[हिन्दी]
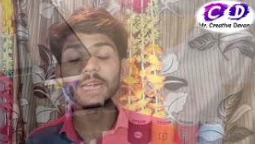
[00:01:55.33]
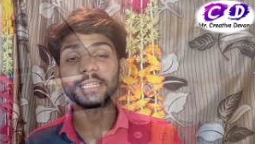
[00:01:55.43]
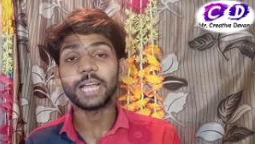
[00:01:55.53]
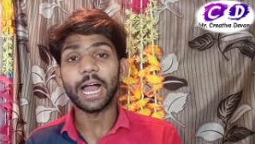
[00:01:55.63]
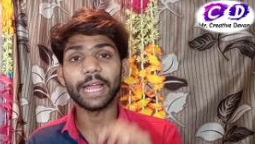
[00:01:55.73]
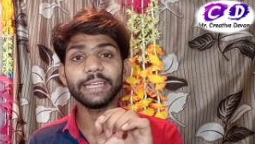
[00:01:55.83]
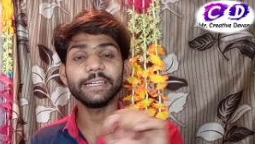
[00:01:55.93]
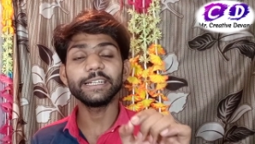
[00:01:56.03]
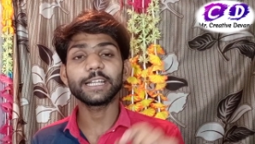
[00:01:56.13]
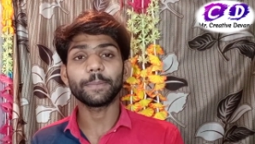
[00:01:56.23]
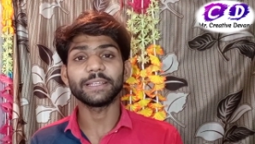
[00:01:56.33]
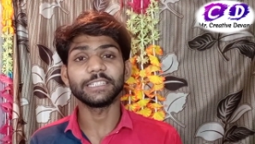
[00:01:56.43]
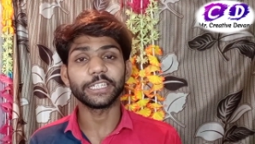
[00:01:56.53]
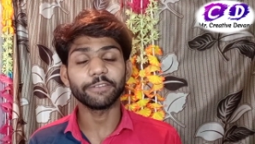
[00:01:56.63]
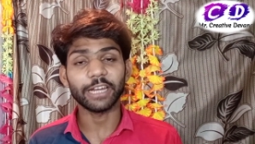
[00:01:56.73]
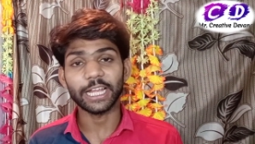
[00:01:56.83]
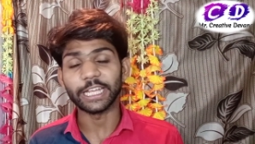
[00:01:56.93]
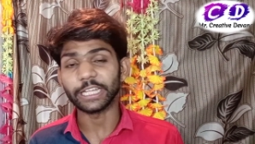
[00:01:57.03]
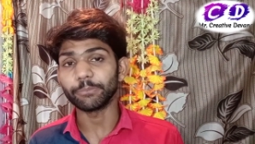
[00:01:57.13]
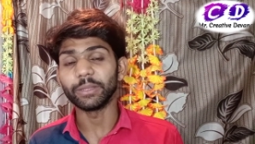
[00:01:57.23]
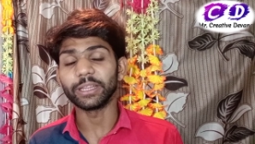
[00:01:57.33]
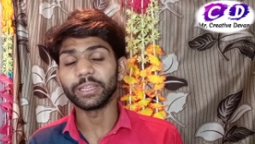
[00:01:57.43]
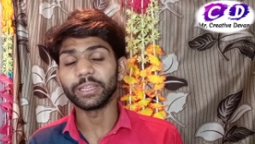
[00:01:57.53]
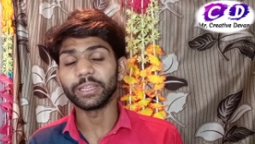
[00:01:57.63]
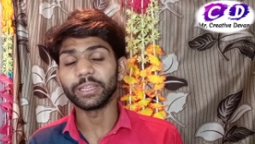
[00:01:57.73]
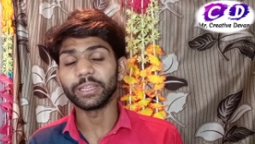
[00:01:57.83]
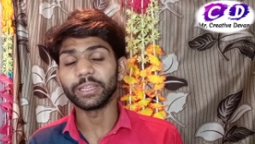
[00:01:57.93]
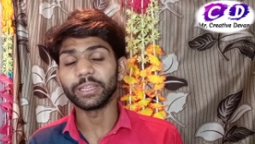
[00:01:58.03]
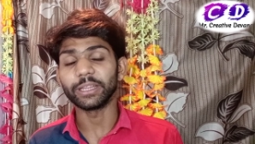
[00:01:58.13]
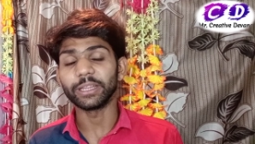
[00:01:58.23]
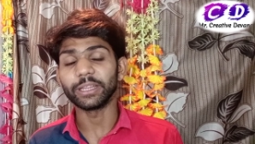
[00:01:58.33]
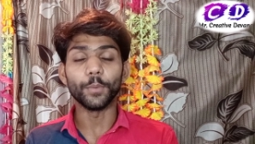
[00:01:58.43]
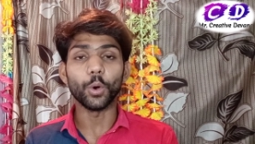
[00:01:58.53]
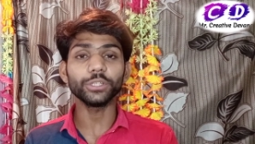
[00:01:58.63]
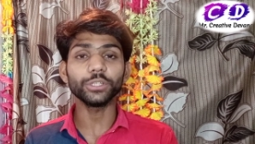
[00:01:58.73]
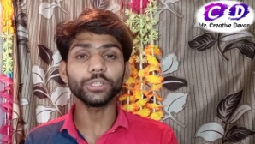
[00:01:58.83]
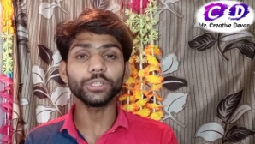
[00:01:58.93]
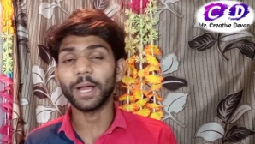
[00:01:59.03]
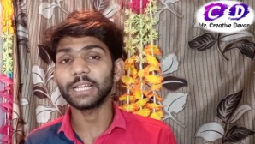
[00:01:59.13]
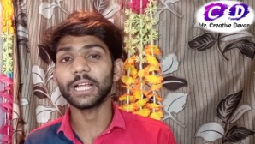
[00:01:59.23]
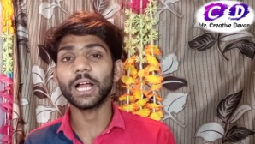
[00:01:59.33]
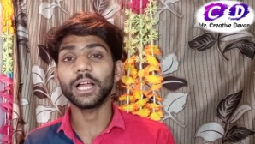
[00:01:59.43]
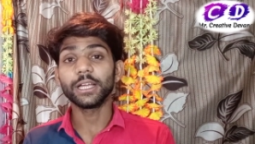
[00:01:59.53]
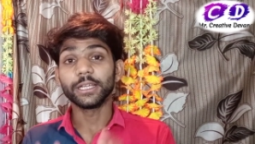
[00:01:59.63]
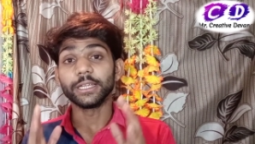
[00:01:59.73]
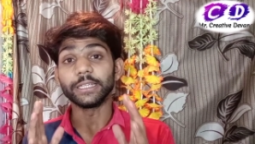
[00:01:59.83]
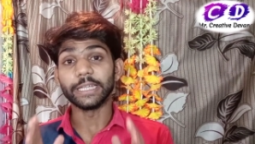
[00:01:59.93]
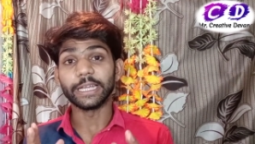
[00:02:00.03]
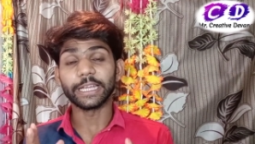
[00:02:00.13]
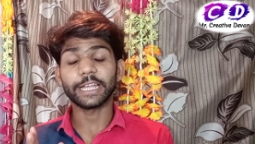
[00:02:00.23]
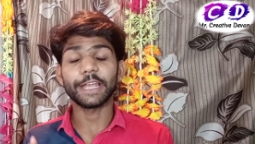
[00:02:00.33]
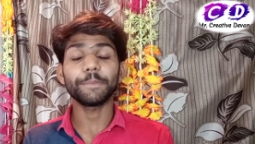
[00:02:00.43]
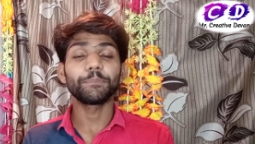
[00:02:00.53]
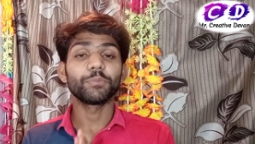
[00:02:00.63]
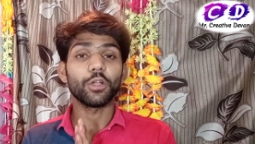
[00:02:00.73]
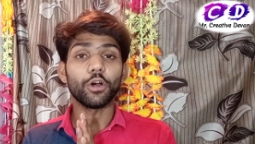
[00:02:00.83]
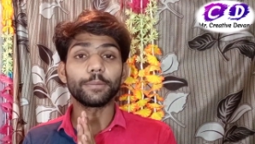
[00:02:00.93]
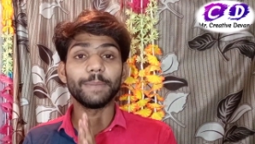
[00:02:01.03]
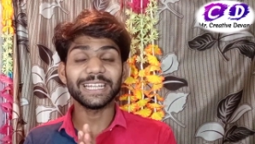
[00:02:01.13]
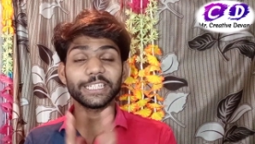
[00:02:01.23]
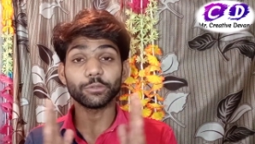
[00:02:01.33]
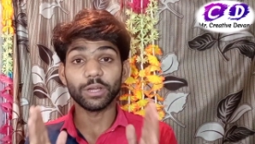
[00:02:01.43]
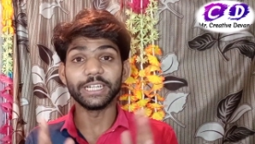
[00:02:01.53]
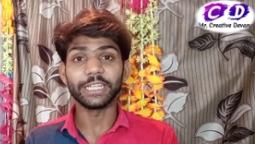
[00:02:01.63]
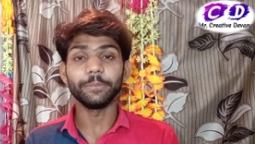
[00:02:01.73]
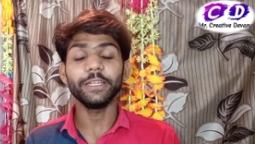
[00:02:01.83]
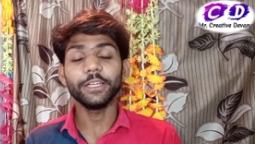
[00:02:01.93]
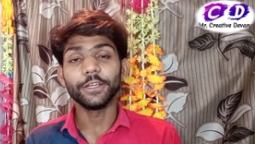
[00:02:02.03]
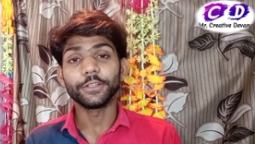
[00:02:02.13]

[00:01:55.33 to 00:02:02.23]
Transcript: साथ हाई यील्ड कैपेसिटी वाला इंक मिलता है बहुत ही कमाल का ये इंक है और बेस्ट क्वालिटी भी